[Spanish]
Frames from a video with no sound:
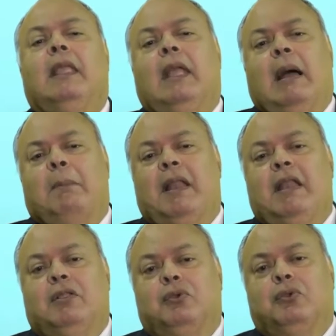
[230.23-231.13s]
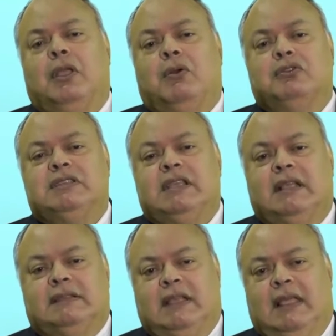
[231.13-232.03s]
a plenitud de
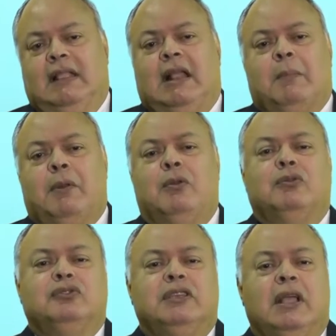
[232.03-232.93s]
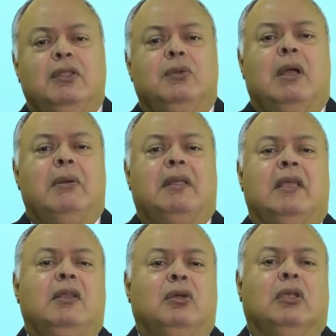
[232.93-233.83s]
conciencia de estar pronunciando una verdad
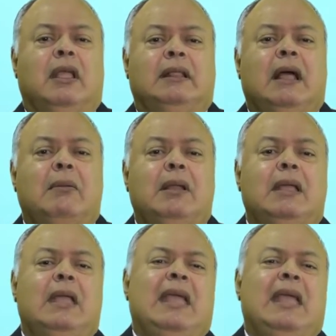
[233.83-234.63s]
inobjetable